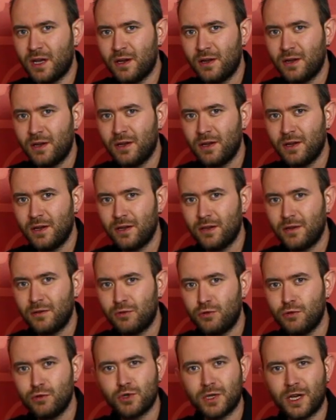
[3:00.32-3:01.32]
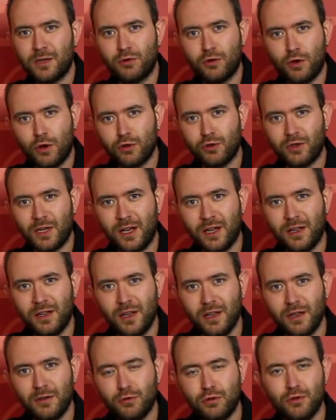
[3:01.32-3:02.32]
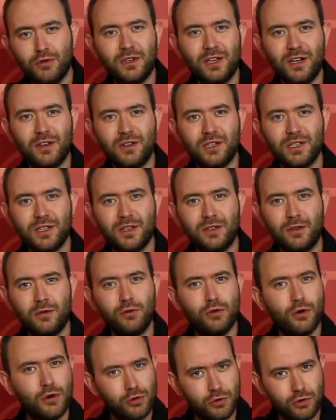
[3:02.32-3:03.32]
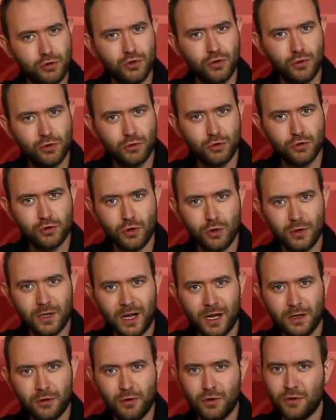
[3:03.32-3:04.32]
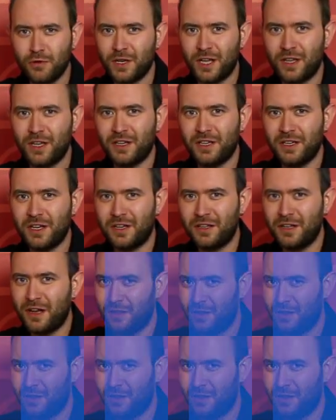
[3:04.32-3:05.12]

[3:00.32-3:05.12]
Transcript: de TürkSat 4A Türk yayıncılığının dördüncü uydusu olarak yörüngedeki yerini